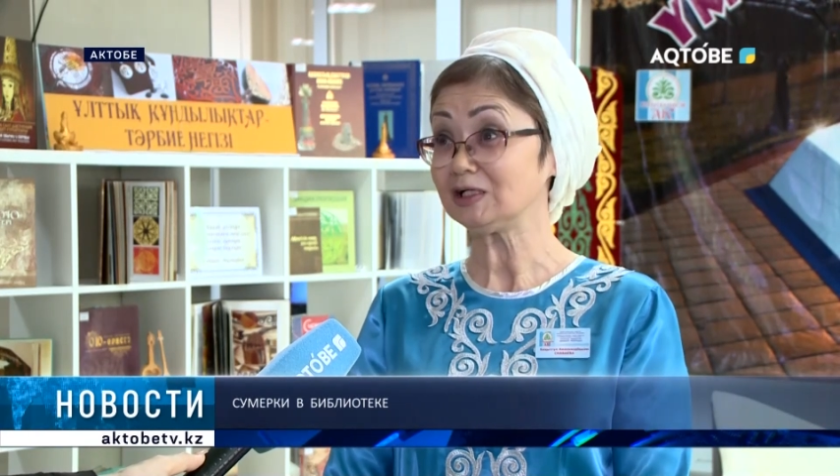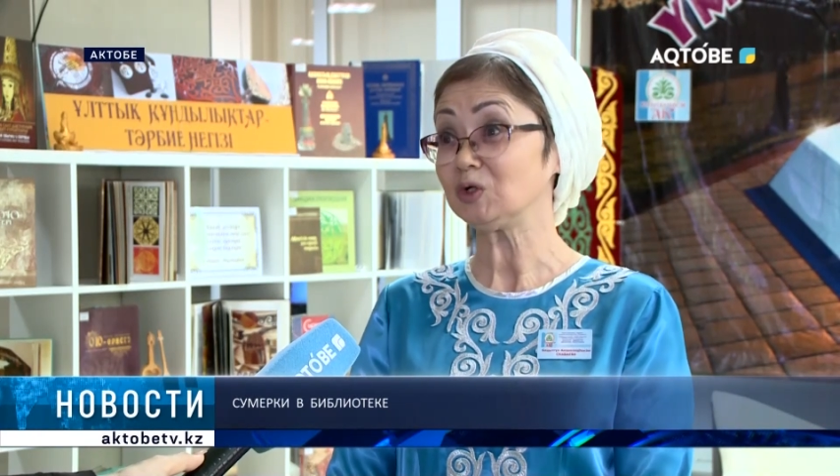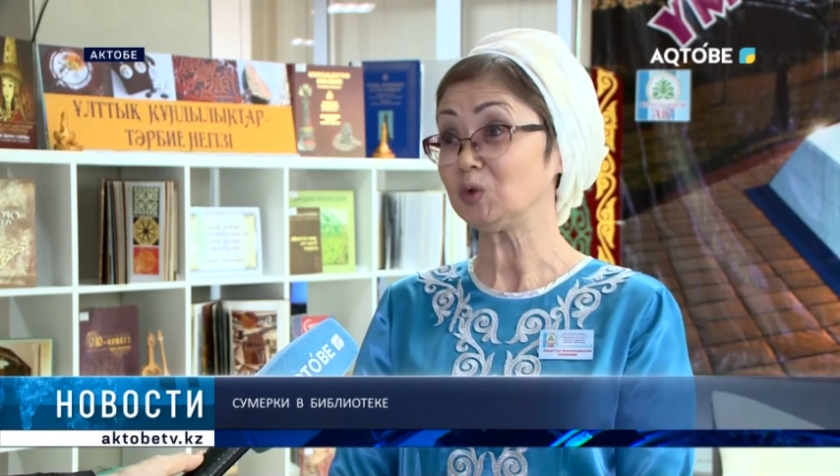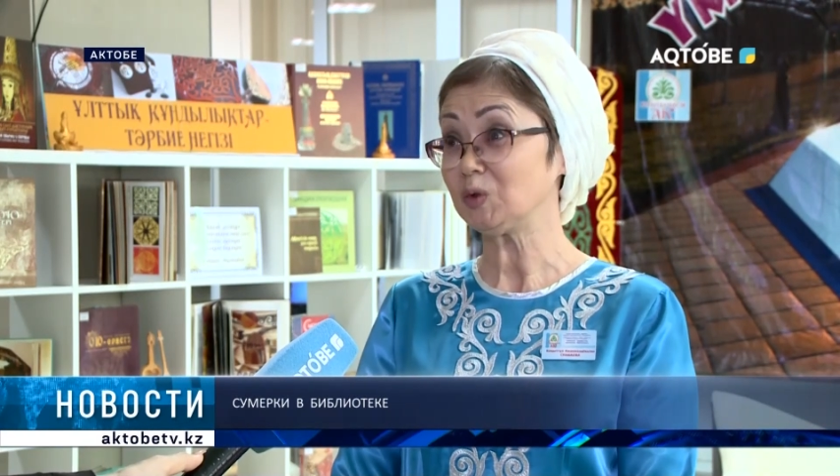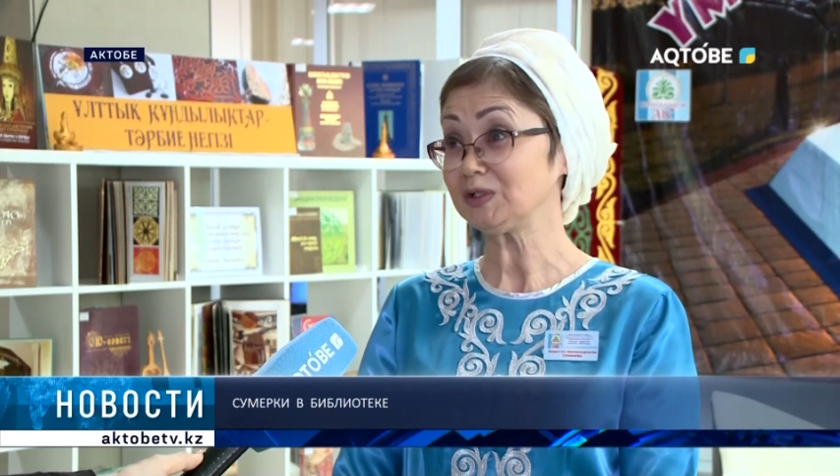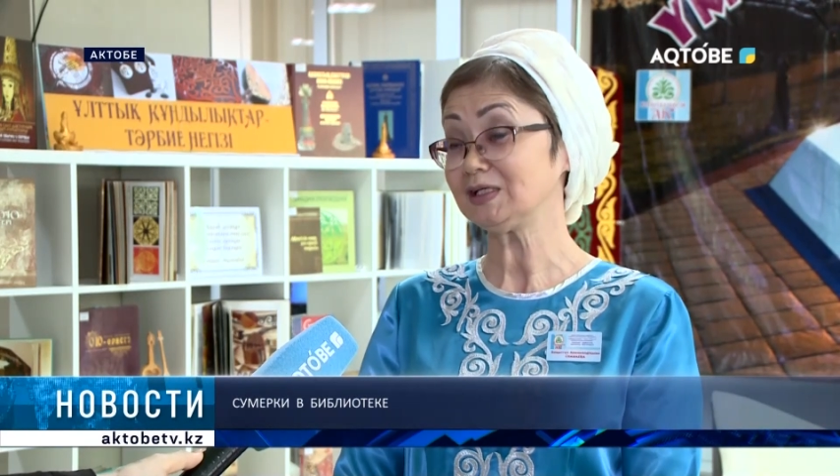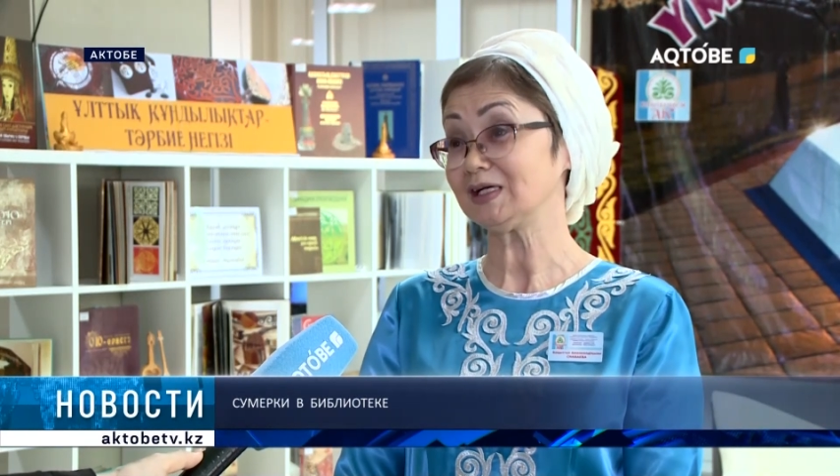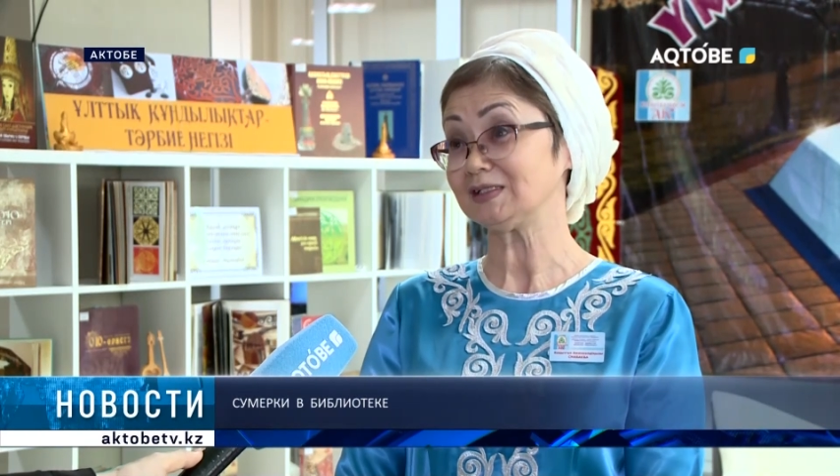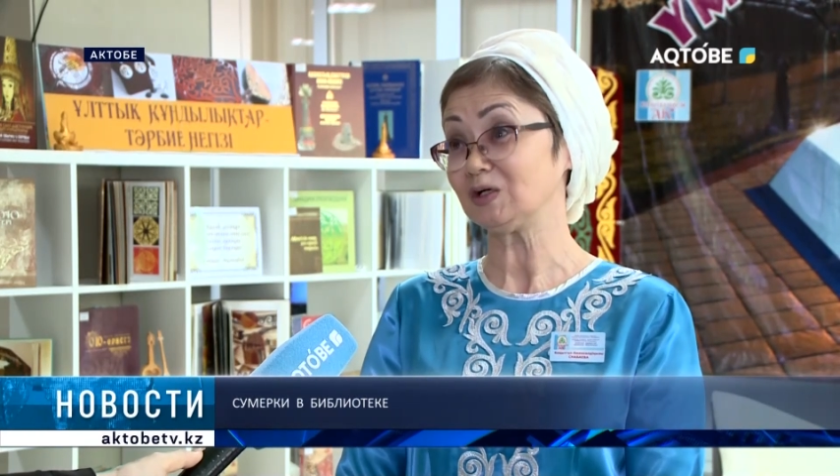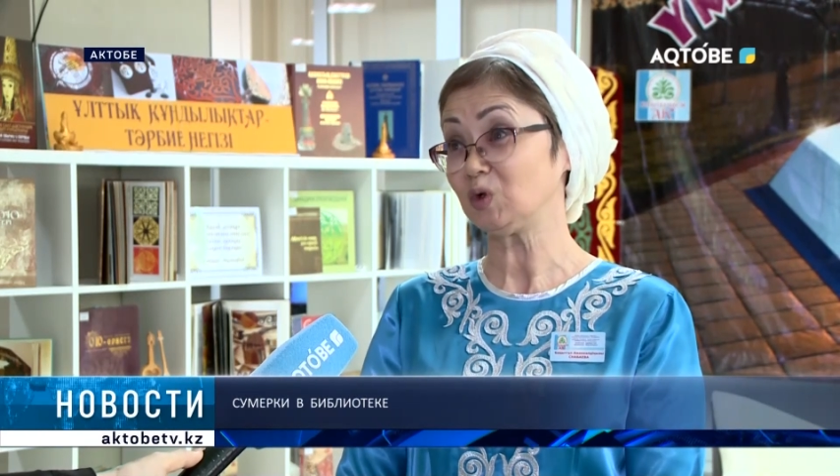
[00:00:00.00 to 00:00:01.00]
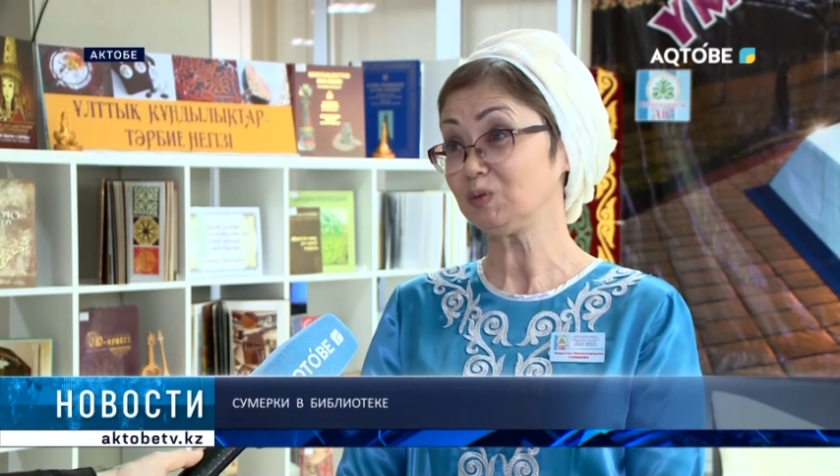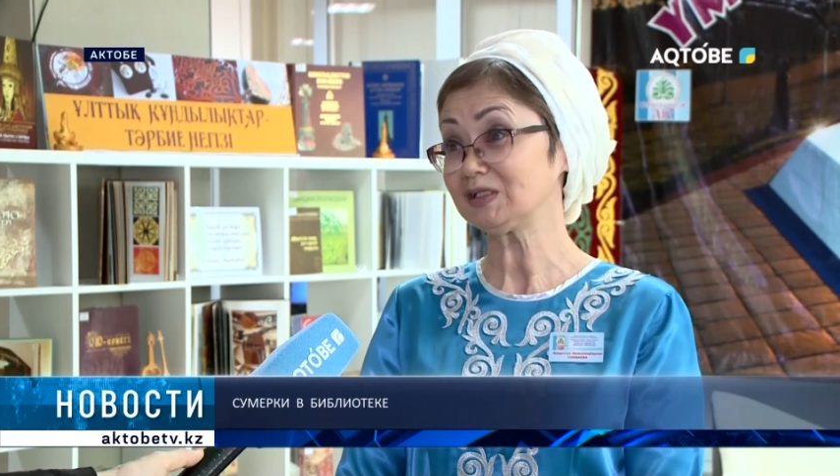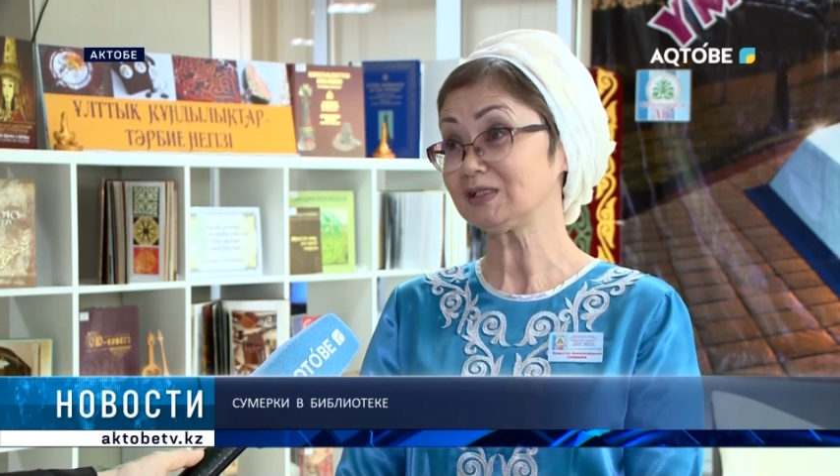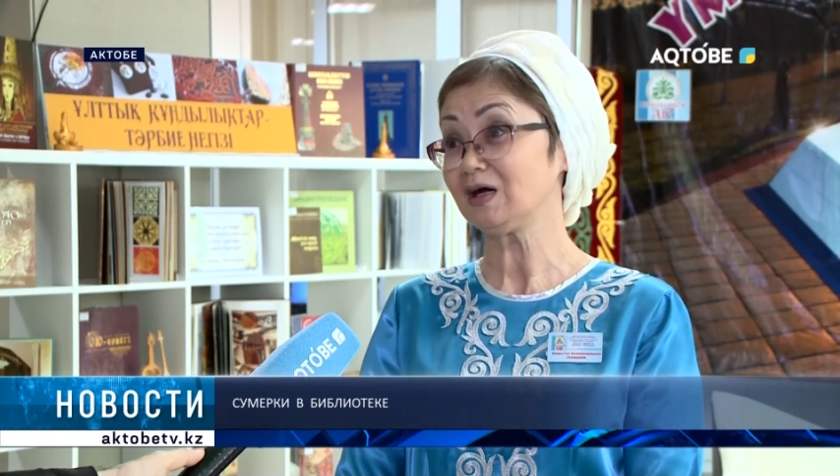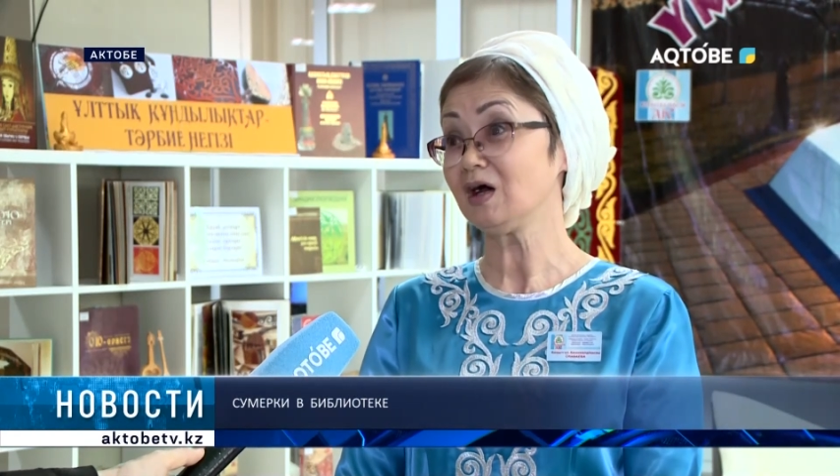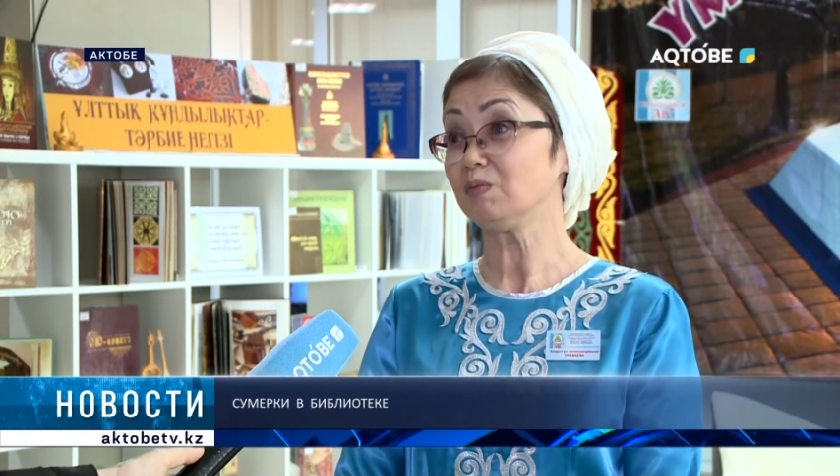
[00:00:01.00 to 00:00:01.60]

и гости ознакомятся